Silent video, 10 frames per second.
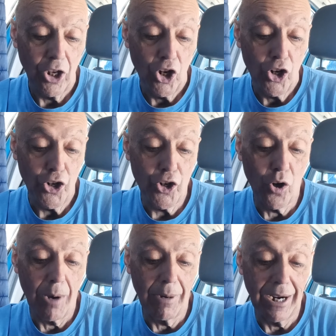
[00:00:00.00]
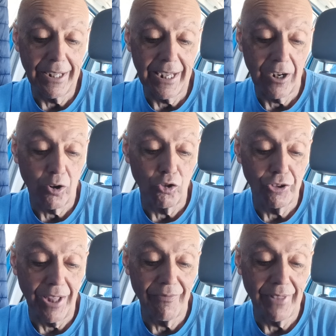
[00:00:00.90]
no hablaría con
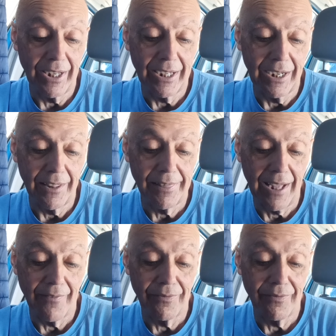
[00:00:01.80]
tanta ligereza